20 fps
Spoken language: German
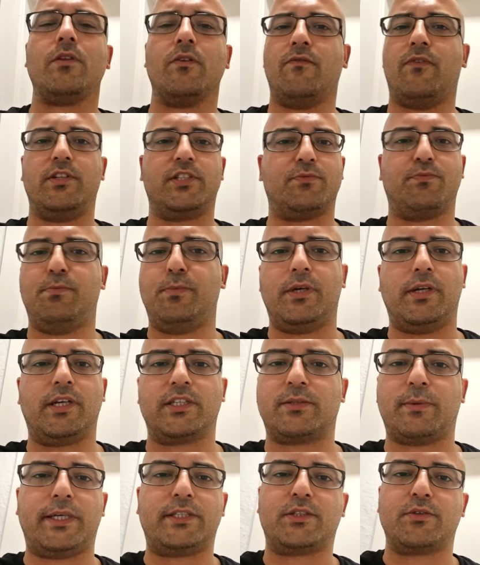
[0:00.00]
weil es mir
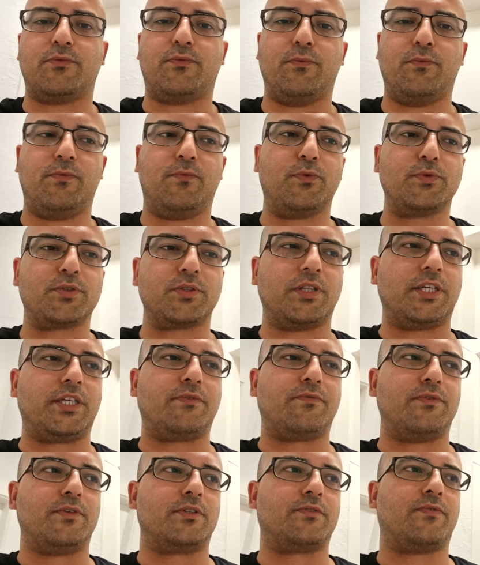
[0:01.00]
langsam echt zu
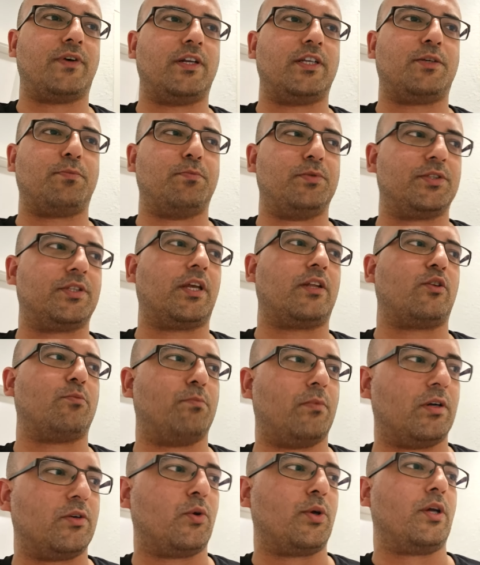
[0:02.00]
wuselig wird, weil ich muss dann
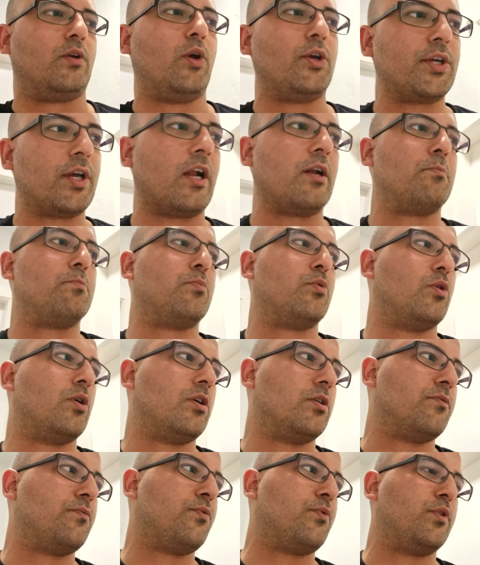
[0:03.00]
nochmal neue Löcher
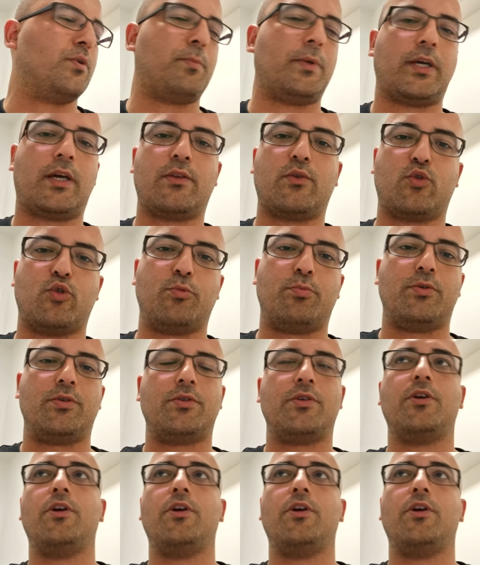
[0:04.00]
anbohren für meine Garderobe.